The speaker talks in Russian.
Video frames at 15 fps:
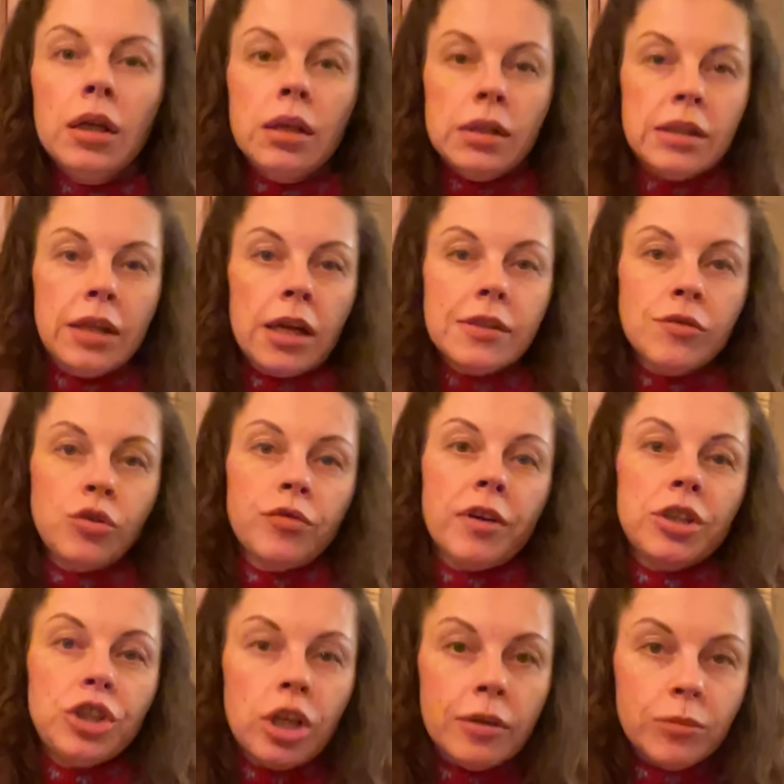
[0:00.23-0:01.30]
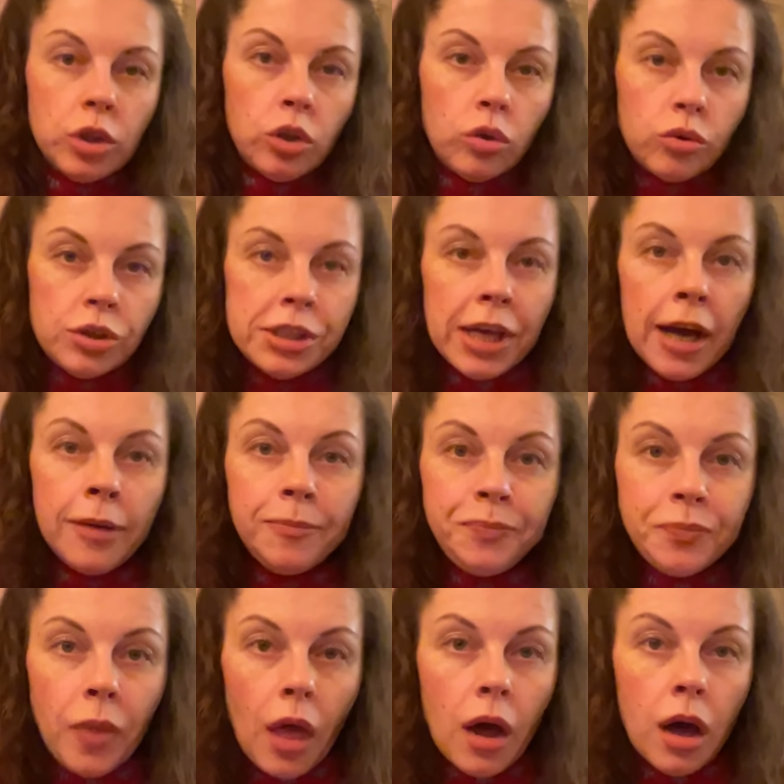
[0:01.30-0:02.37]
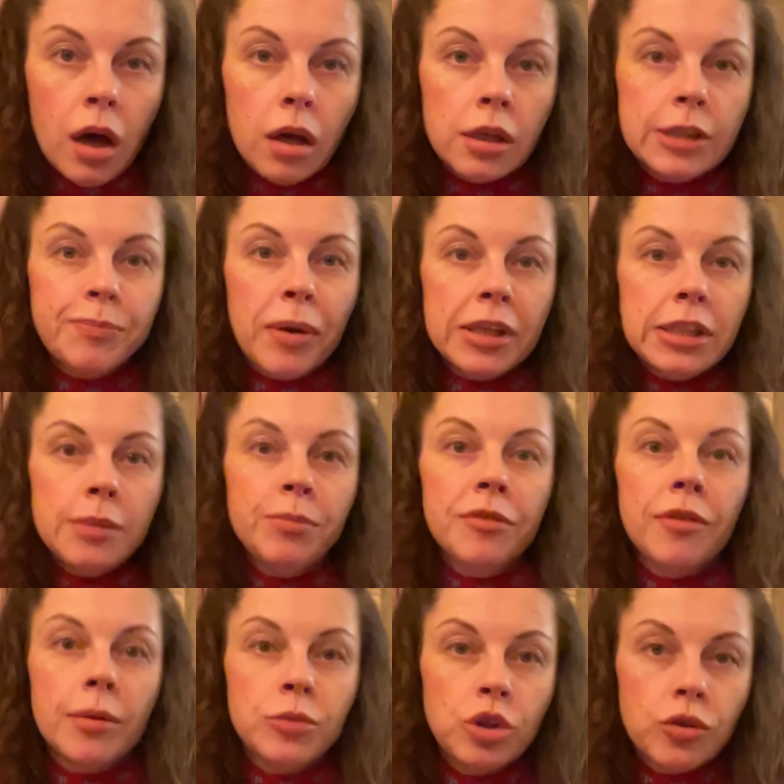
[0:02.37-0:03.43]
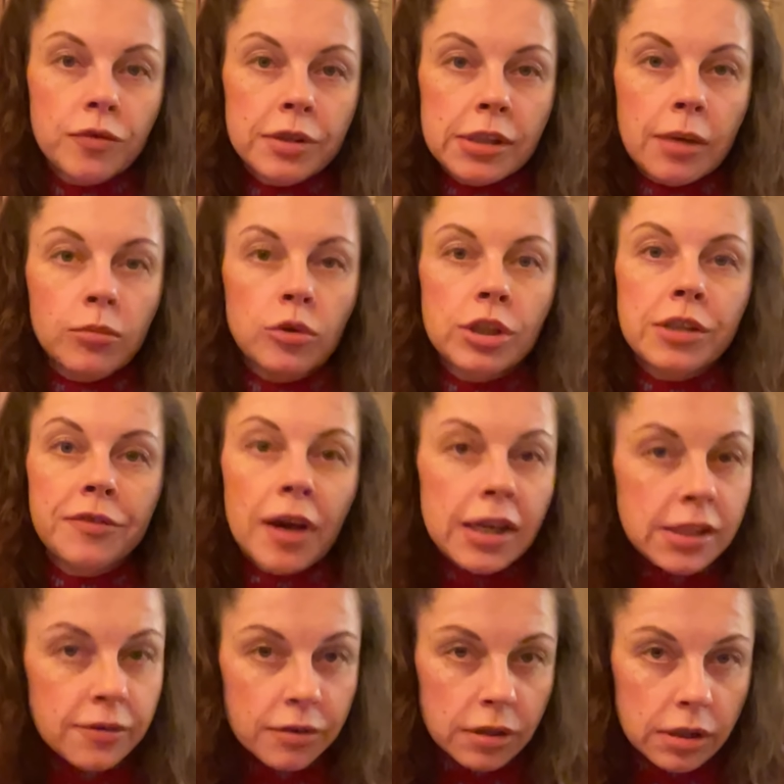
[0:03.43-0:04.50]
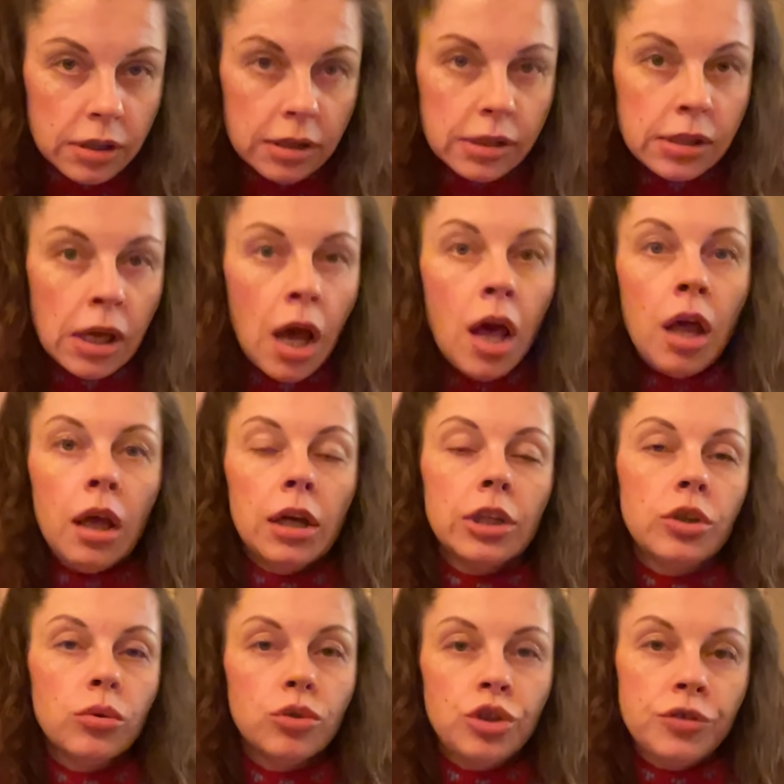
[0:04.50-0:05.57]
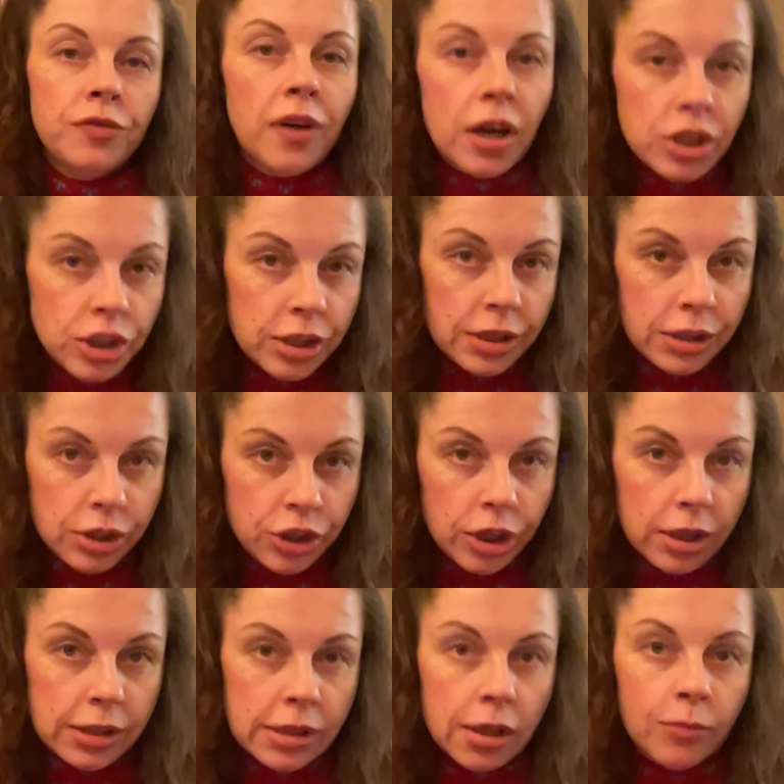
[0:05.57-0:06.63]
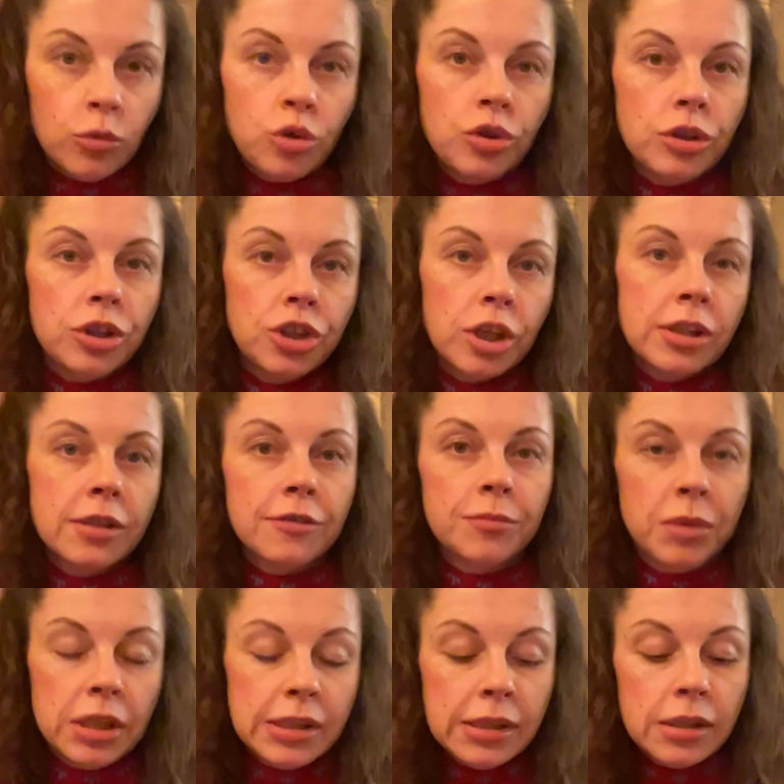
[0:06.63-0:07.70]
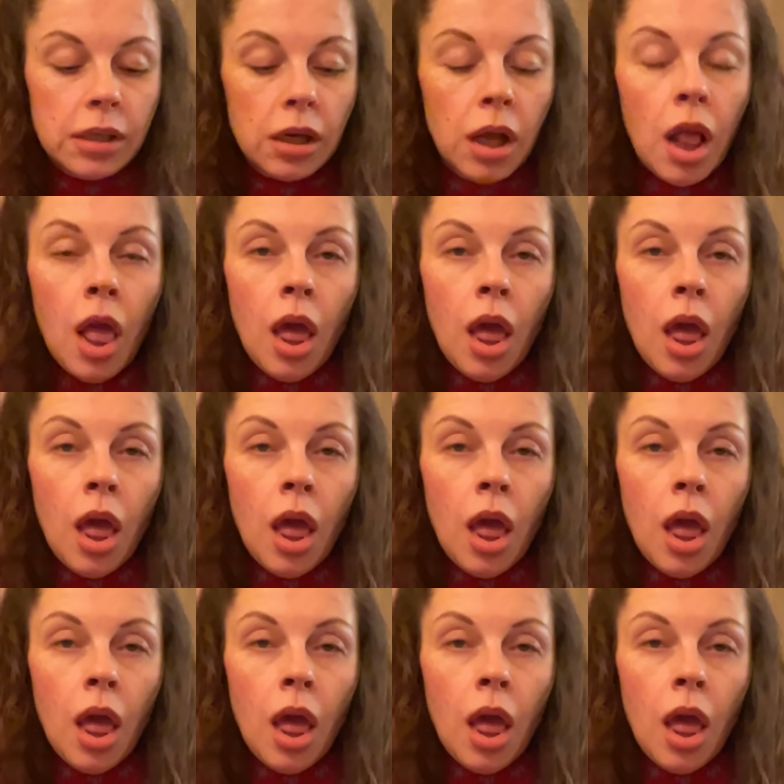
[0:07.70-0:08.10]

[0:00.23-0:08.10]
Здравствуйте, уважаемые друзья! А, спасибо вам, что вы со мной связываетесь. Это очень важно сейчас. Нам нужно держаться вместе.